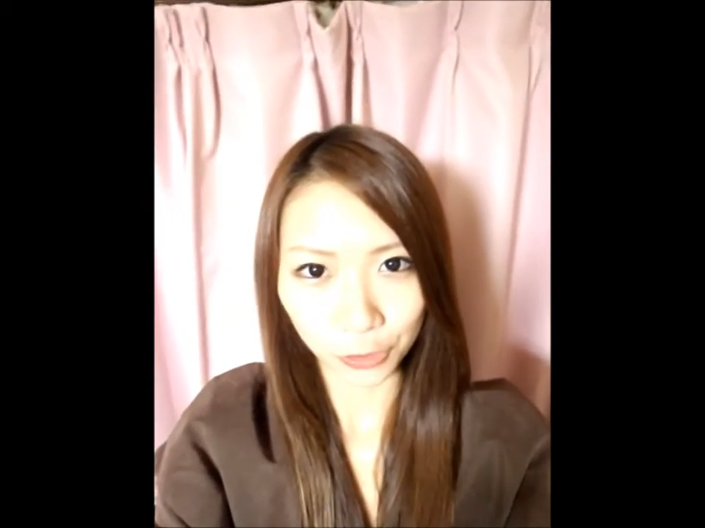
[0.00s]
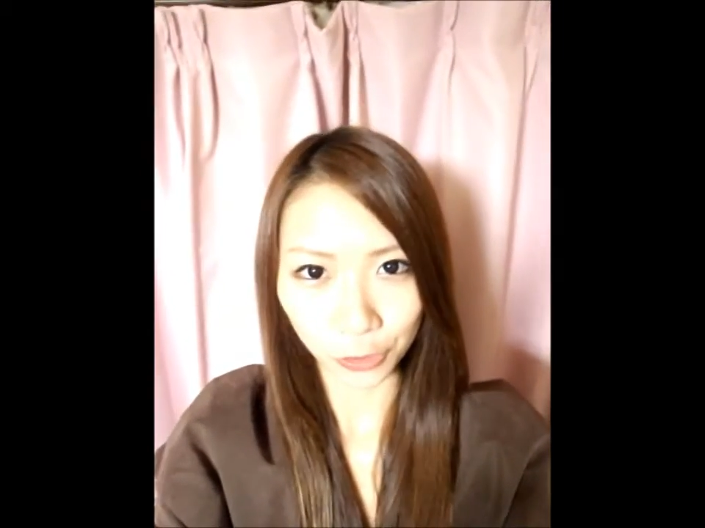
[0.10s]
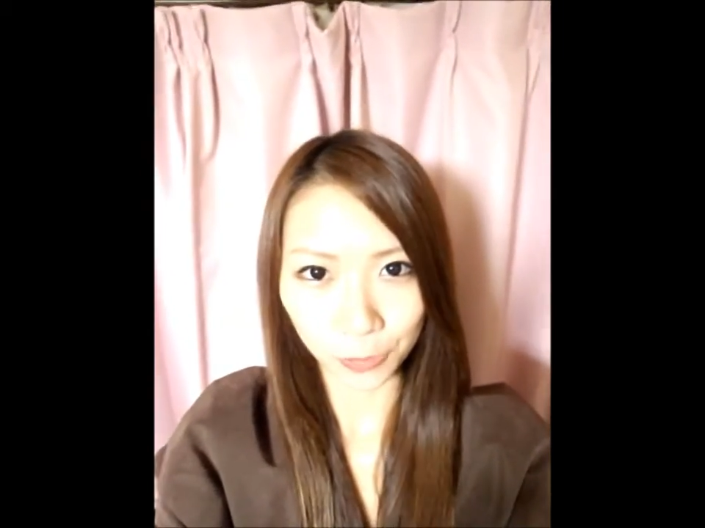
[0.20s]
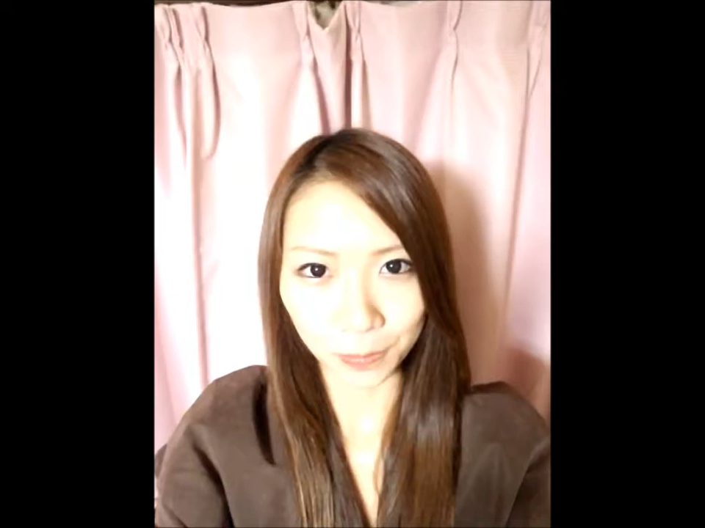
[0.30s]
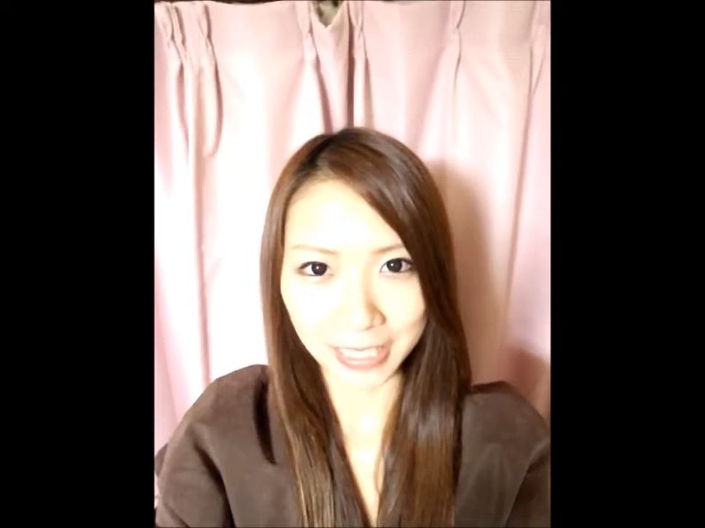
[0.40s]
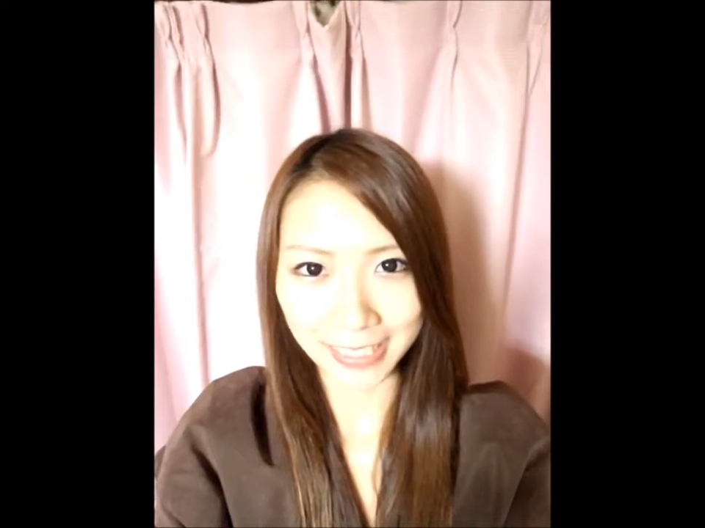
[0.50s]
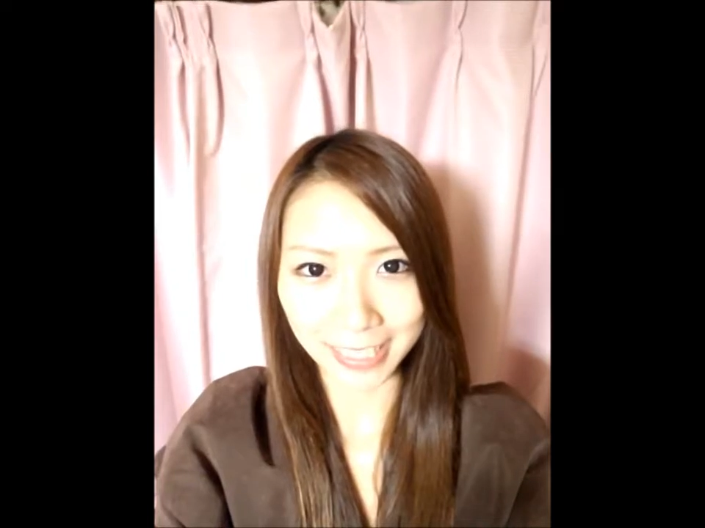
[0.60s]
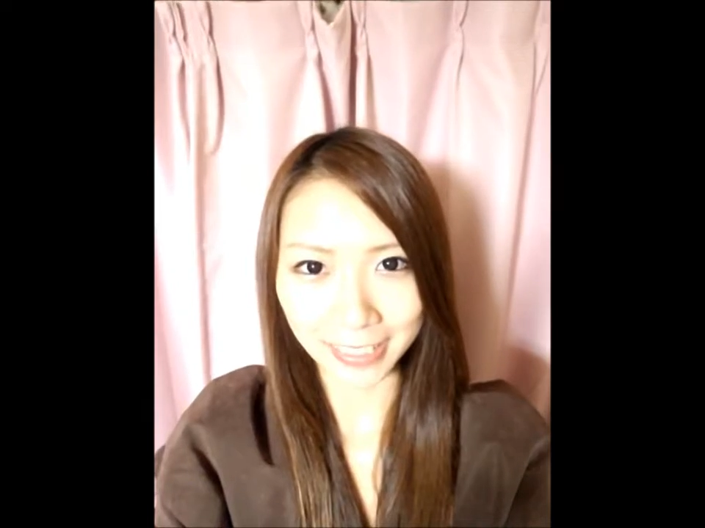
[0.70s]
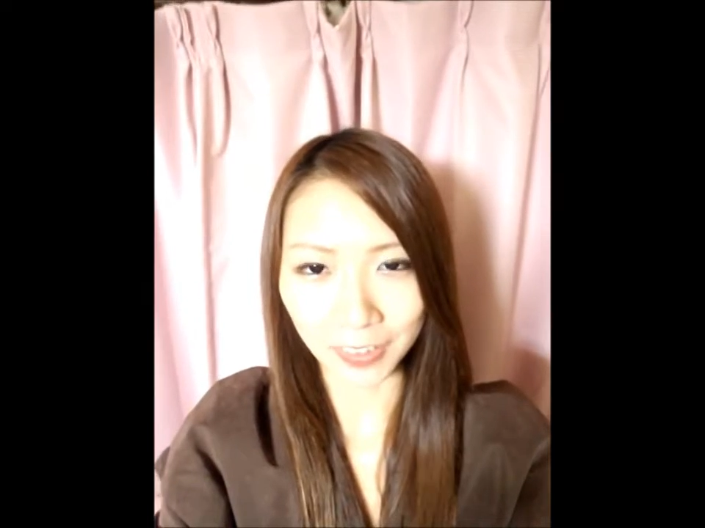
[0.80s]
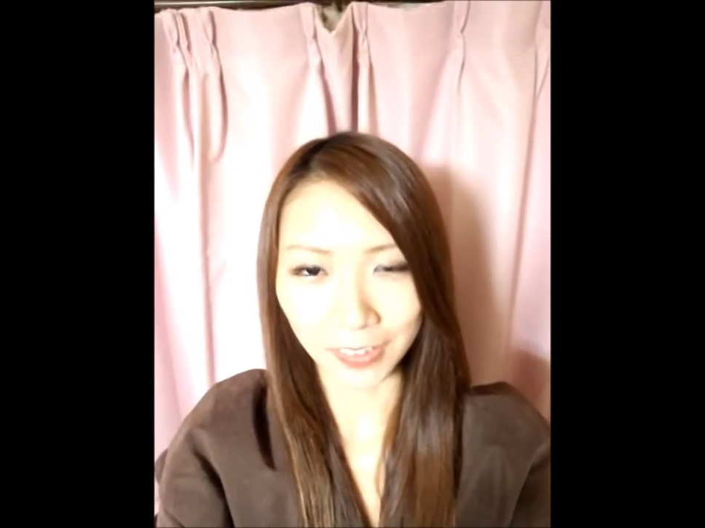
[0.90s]
今日の
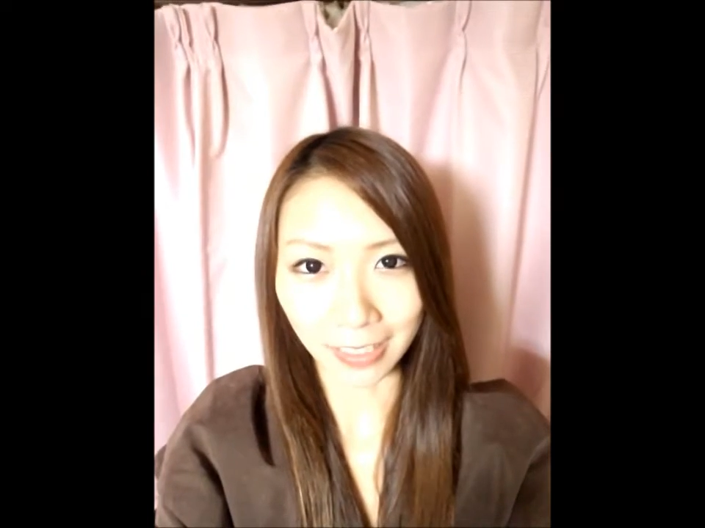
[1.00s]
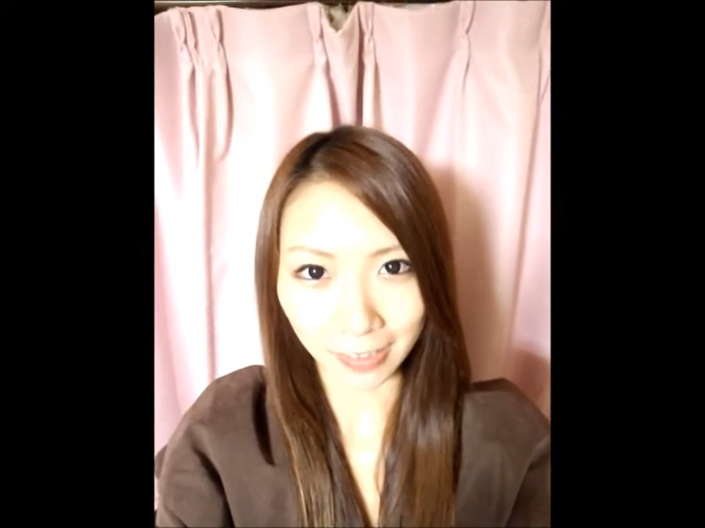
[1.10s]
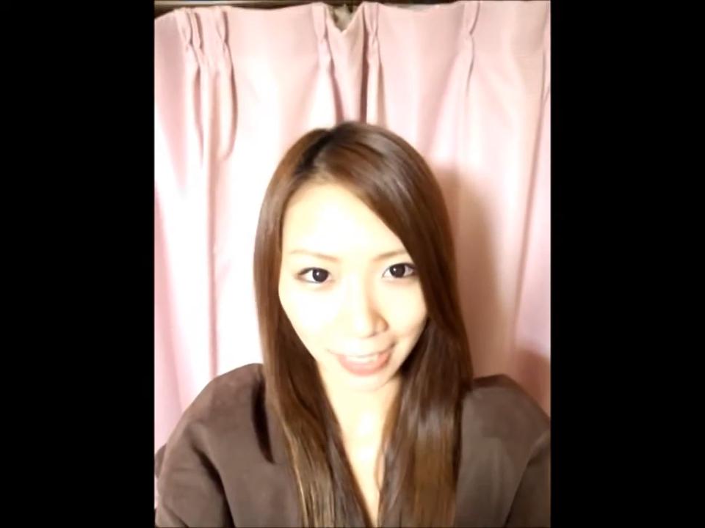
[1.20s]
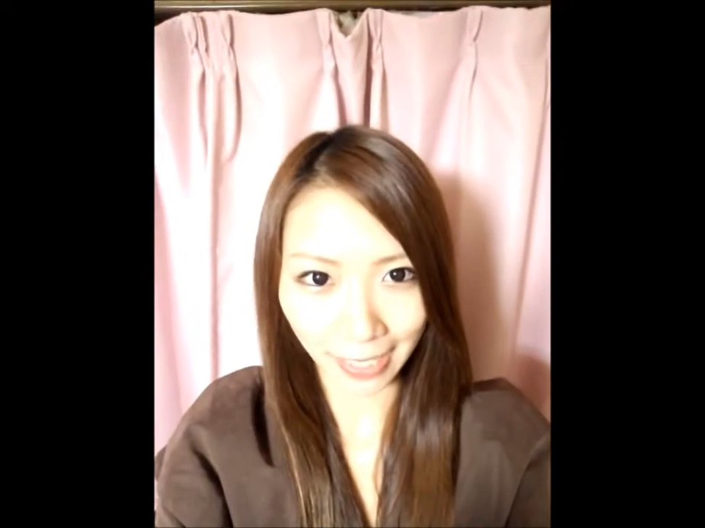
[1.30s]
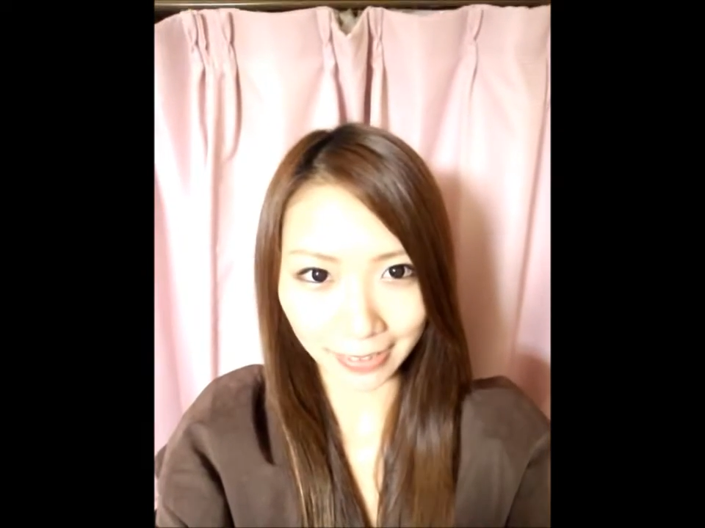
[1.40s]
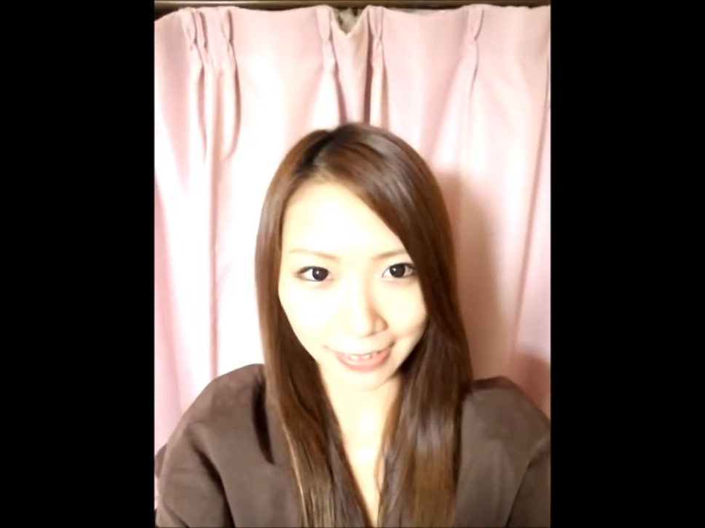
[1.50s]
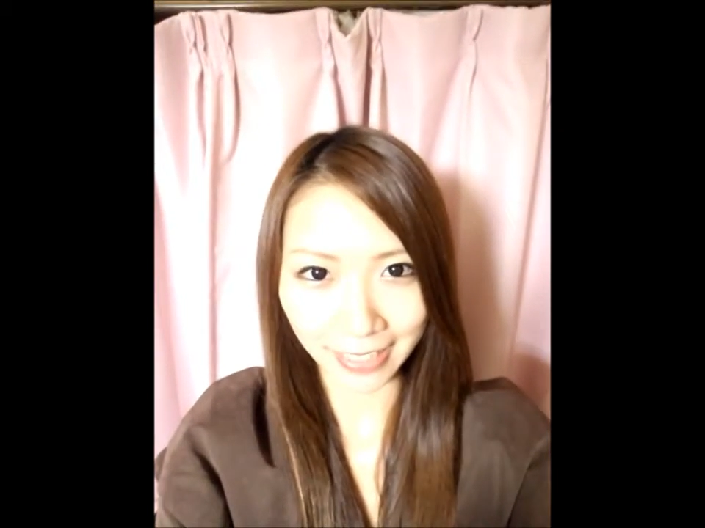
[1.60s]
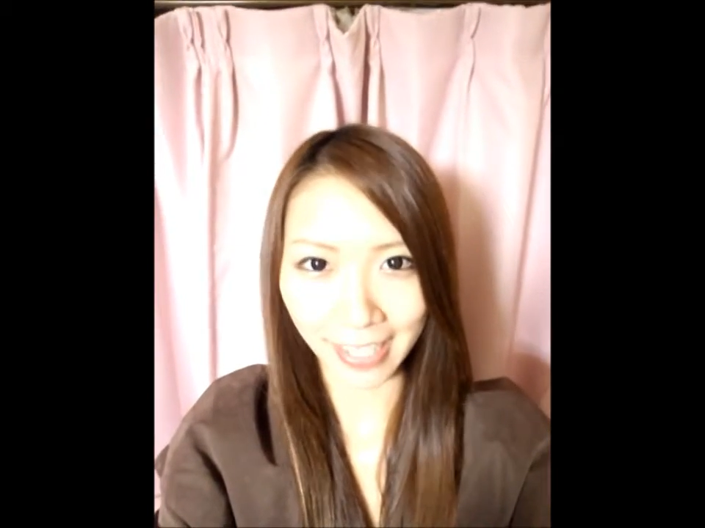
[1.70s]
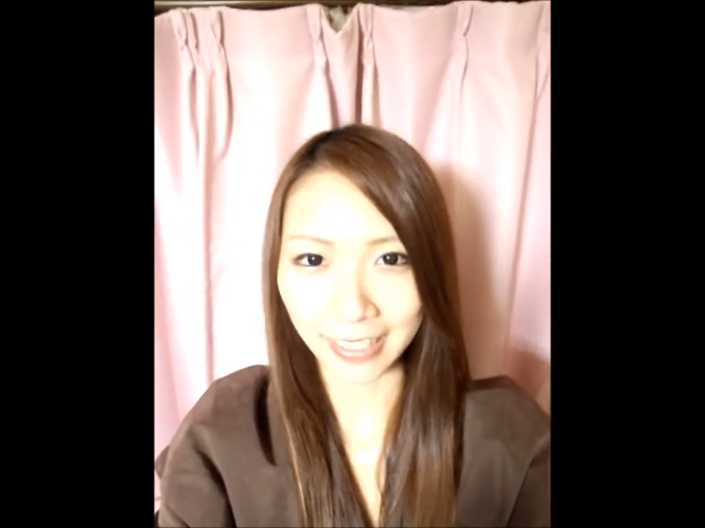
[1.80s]
ビジネスの格言